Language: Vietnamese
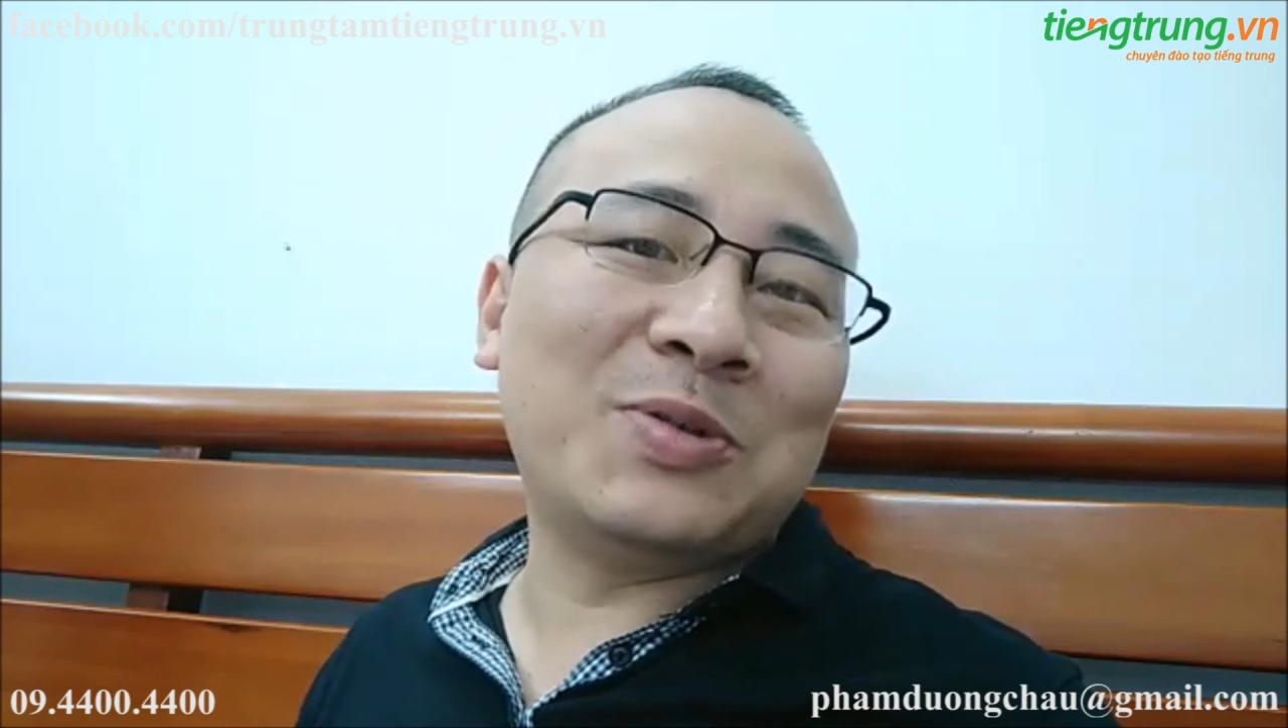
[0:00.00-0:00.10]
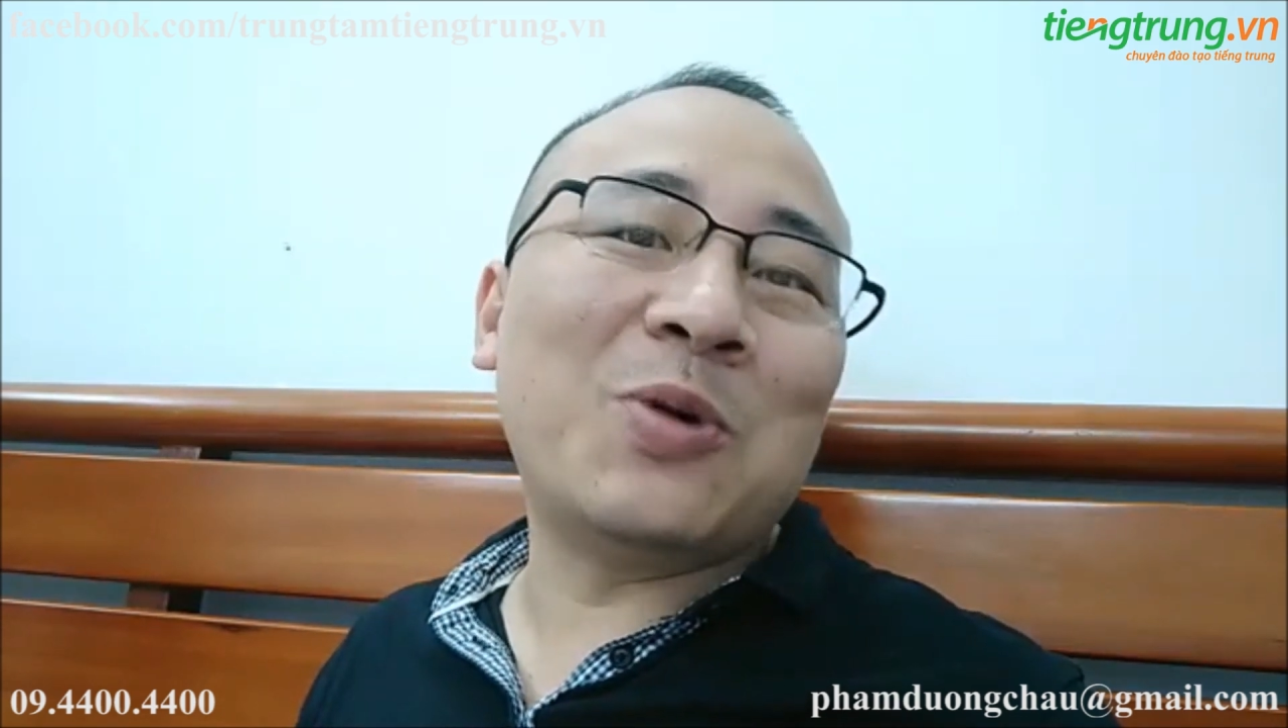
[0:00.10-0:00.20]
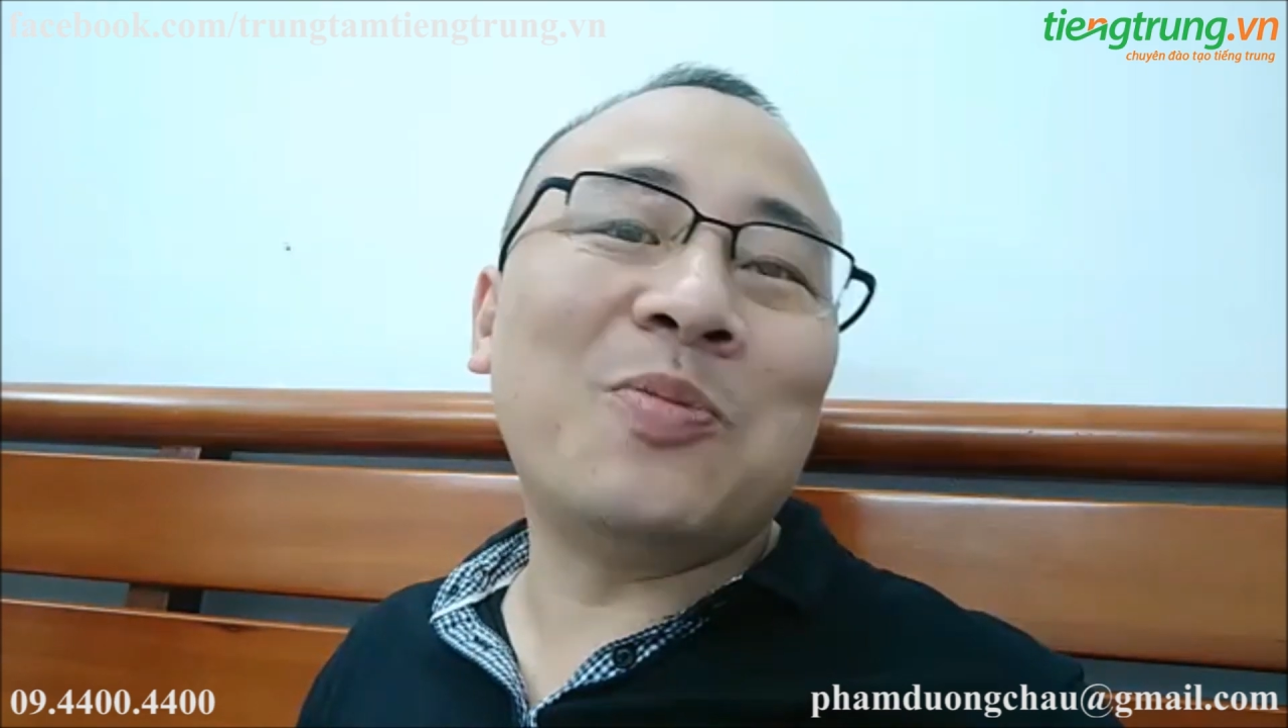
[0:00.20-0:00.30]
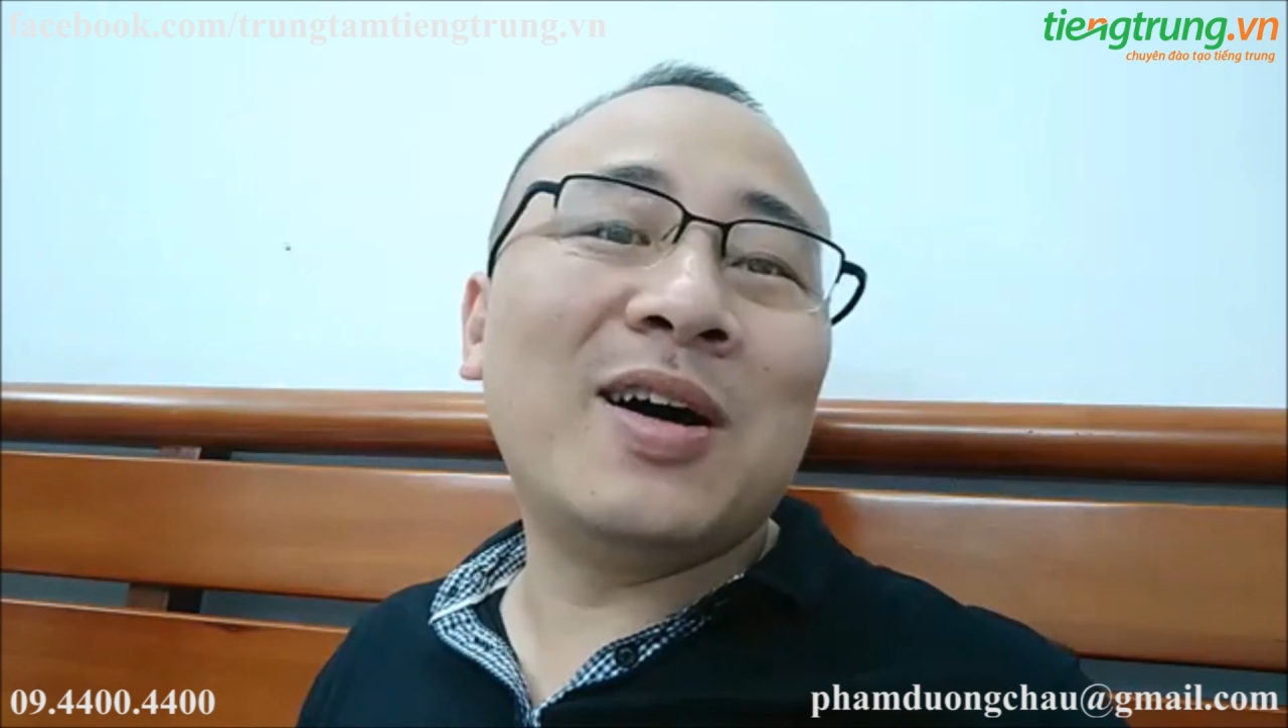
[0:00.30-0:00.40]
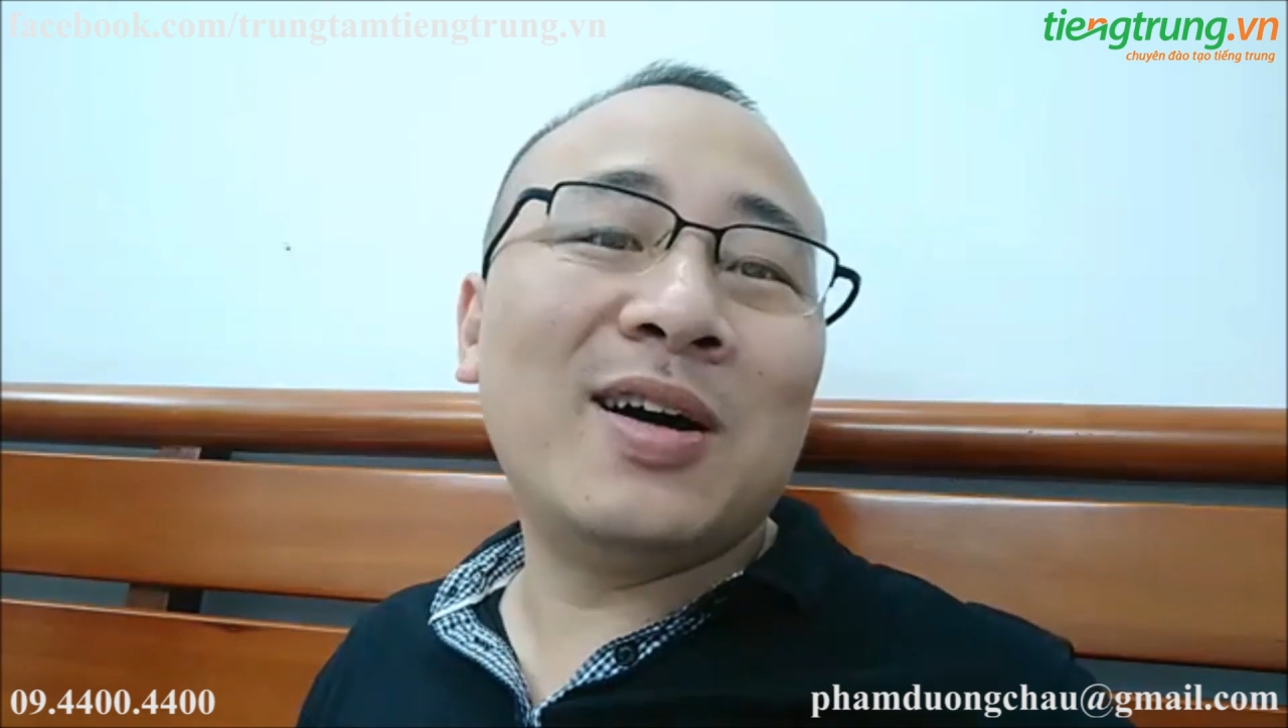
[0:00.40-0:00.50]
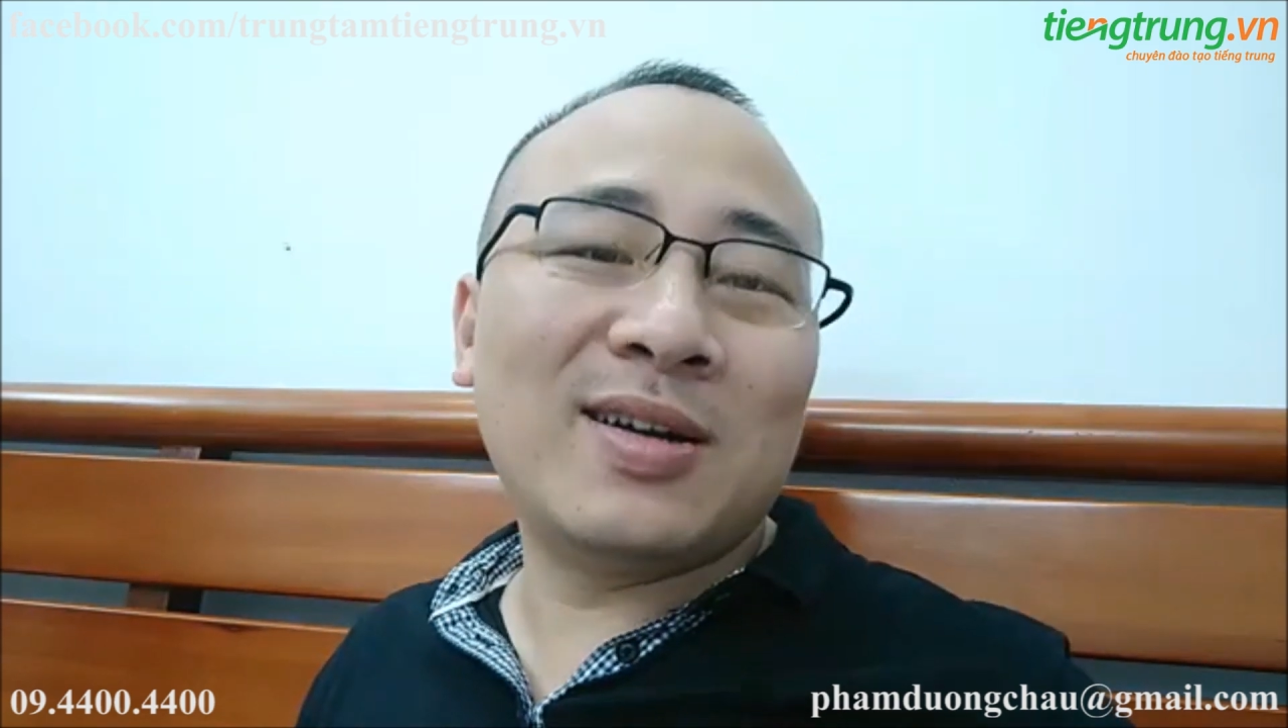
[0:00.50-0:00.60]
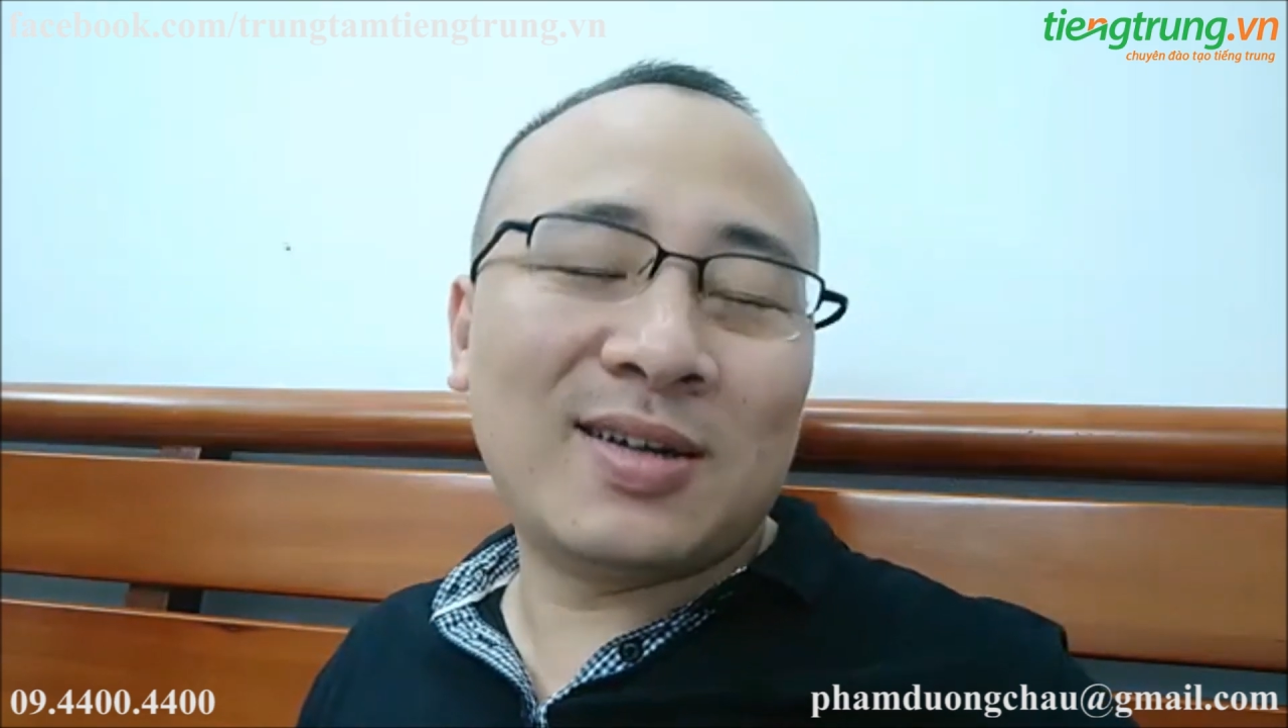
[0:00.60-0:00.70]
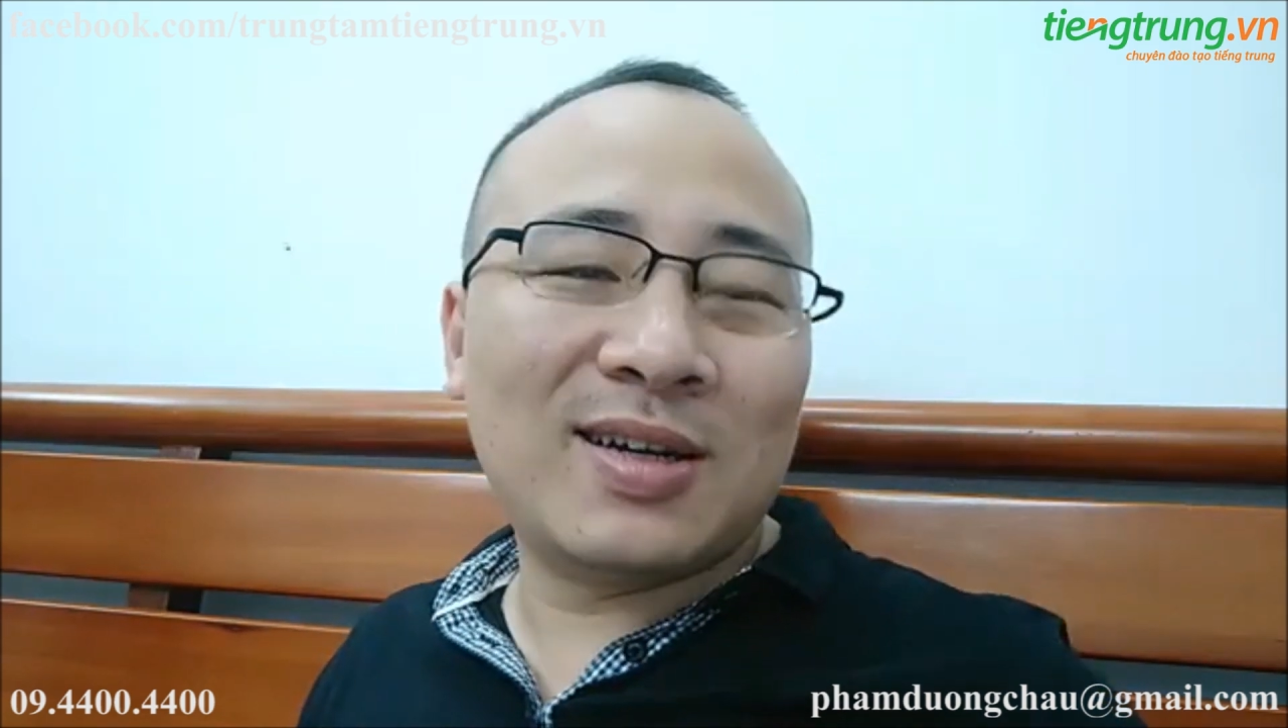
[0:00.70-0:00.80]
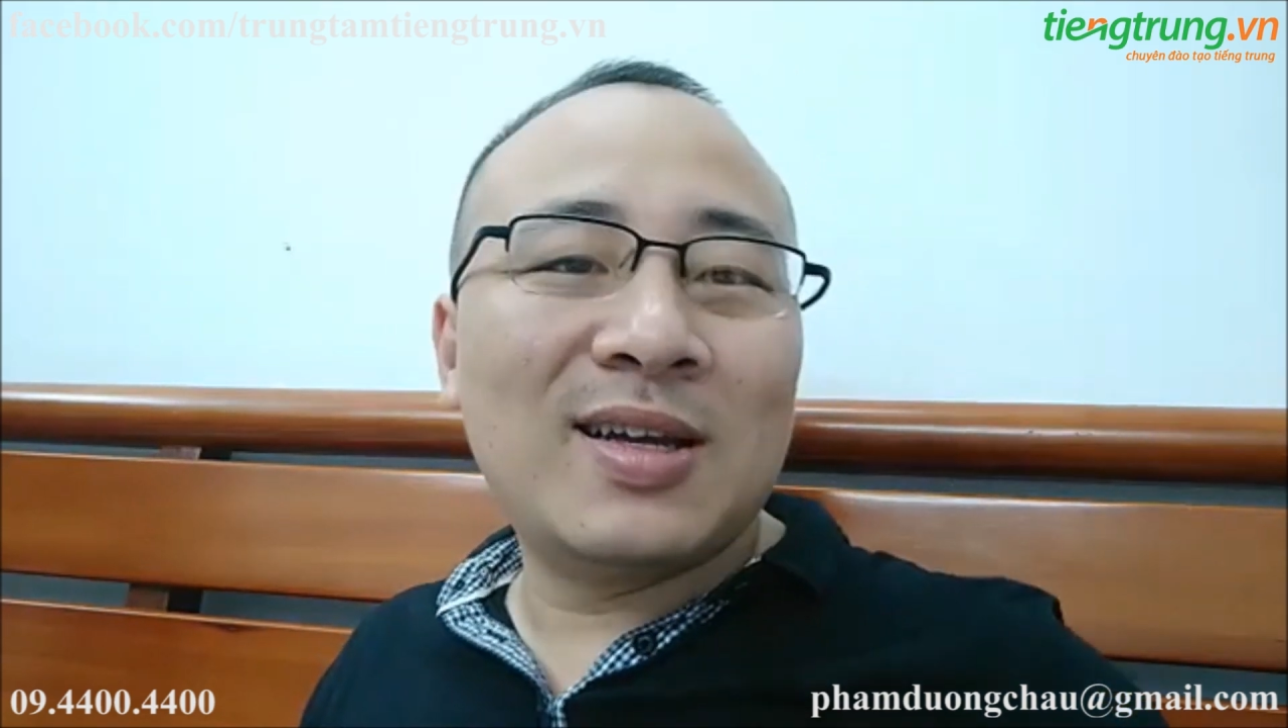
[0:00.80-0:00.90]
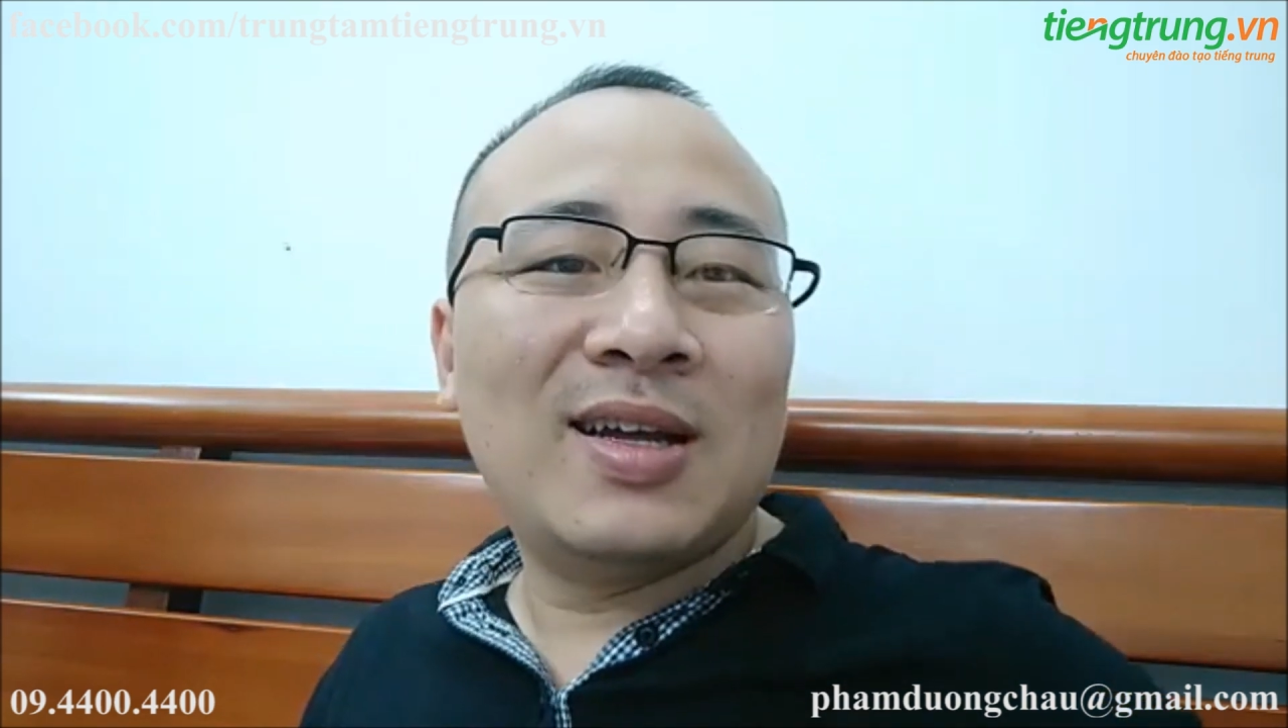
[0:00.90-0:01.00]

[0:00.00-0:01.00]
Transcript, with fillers: dầu mỡ. Đấy.